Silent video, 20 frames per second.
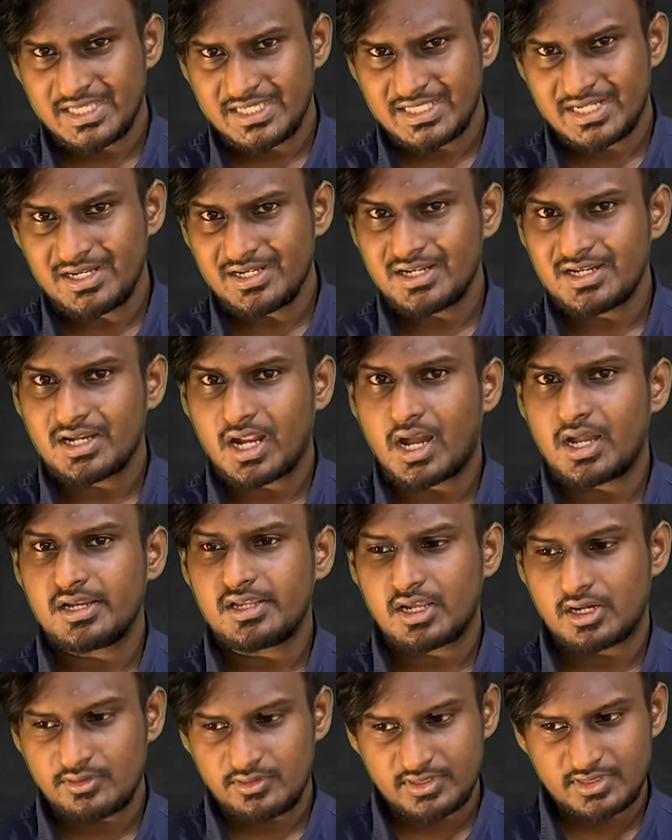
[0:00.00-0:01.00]
இரண்டு
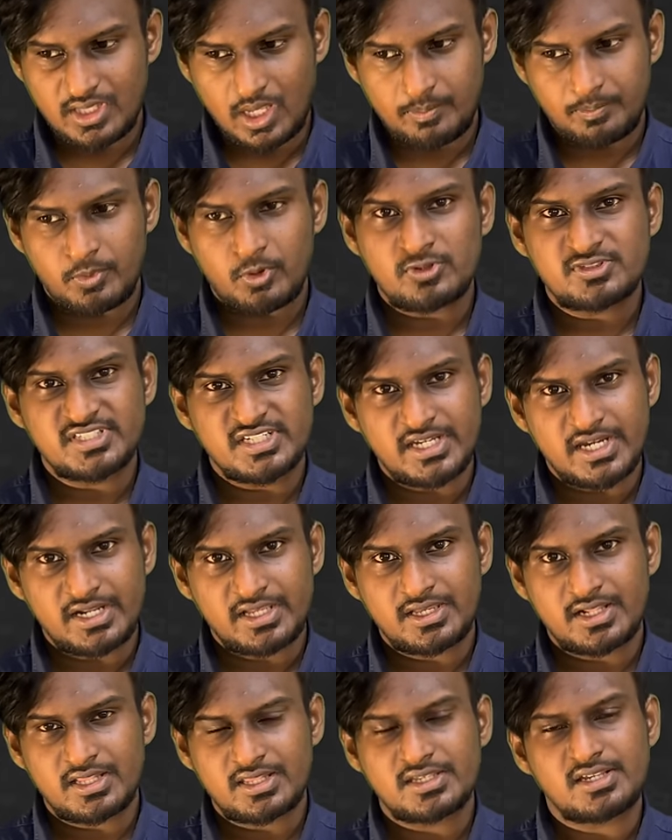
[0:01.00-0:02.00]
நாடுகளும் இந்த அப்ரோச்சை
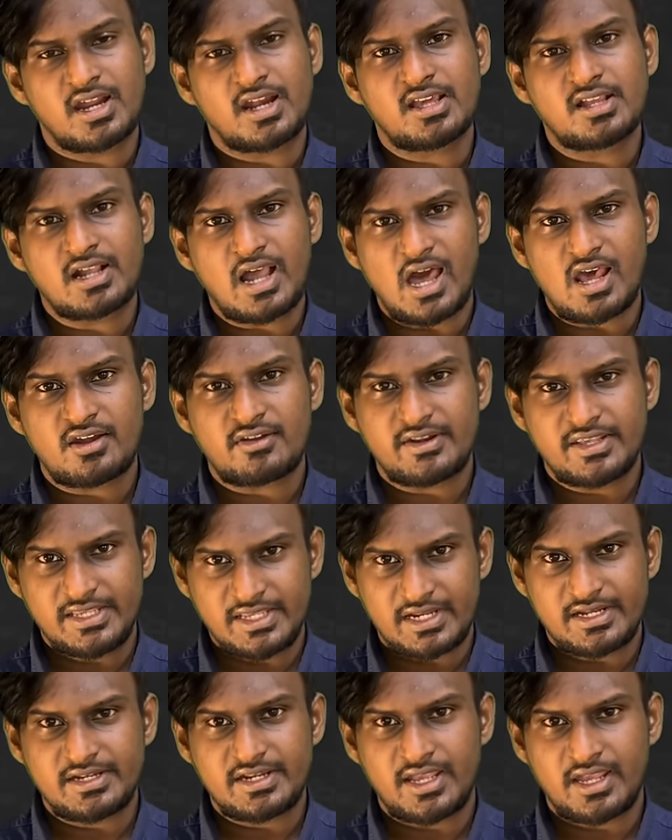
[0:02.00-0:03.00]
எடுக்கிறதுக்கான காரணம்
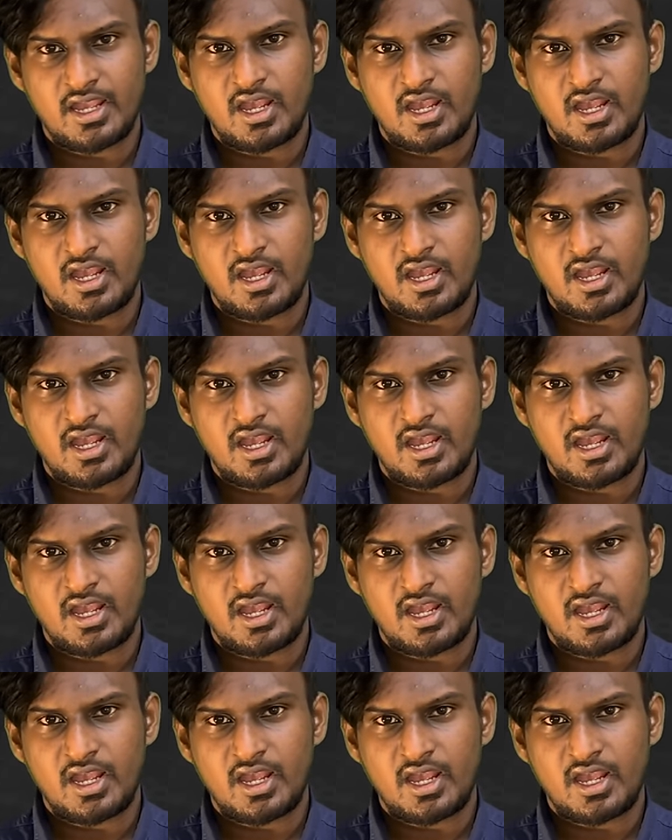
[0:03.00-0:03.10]
என்ன